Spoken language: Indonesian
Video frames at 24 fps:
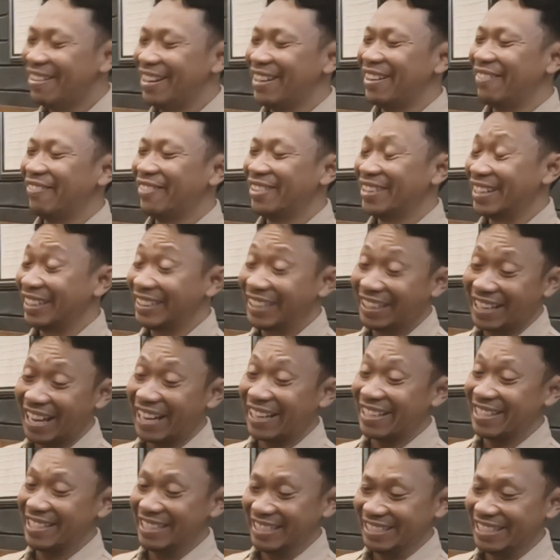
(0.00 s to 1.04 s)
walaupun ini
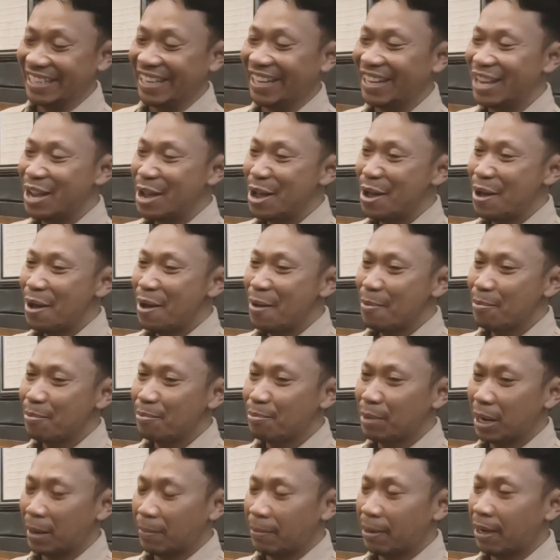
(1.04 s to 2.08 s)
narsis ya
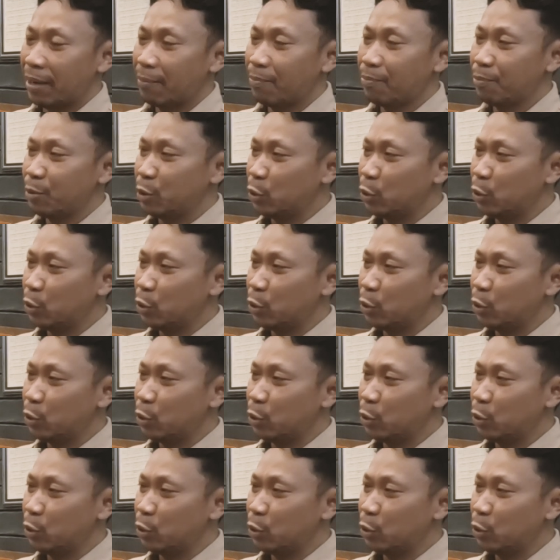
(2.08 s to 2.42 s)
berapa